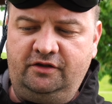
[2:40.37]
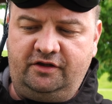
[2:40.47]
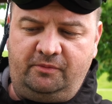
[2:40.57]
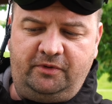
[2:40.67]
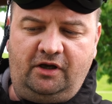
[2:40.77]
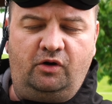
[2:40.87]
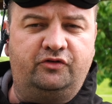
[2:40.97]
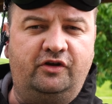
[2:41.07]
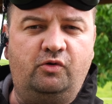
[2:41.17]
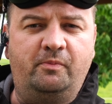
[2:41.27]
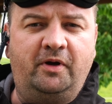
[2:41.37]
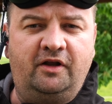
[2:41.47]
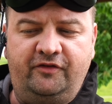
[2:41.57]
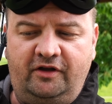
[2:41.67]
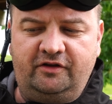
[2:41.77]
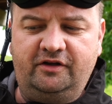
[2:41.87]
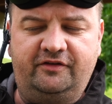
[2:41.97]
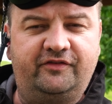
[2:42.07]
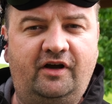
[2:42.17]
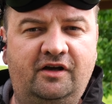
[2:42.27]
Ich habe mir hier auch noch den Grip an der Seite
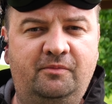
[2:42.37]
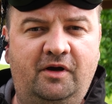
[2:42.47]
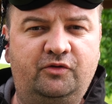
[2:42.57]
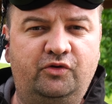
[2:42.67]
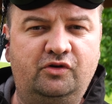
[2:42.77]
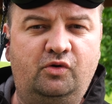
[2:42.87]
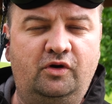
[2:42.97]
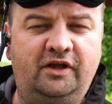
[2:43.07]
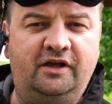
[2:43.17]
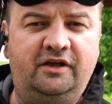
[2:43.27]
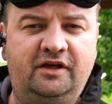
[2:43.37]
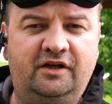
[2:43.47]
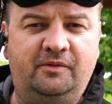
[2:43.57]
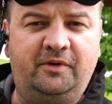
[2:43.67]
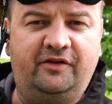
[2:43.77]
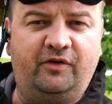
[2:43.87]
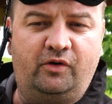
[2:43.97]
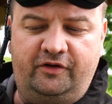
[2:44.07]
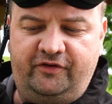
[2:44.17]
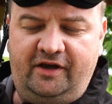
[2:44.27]
jetzt dran gemacht durch einen Kollegen hier, der mir das auch
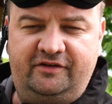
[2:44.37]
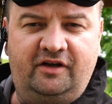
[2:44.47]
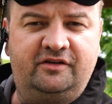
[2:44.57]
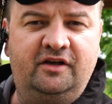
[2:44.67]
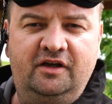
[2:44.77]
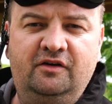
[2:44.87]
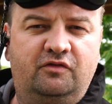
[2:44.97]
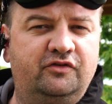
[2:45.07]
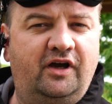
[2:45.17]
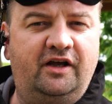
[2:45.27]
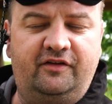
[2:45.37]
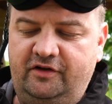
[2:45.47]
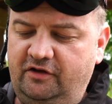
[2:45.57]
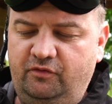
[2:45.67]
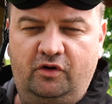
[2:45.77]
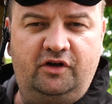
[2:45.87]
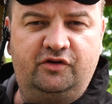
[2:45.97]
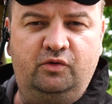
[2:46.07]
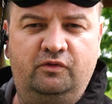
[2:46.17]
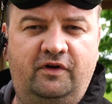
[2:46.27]
gezeigt hat. Von daher, das fliegt wirklich
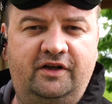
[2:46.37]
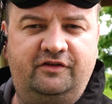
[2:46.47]
gut, weil ich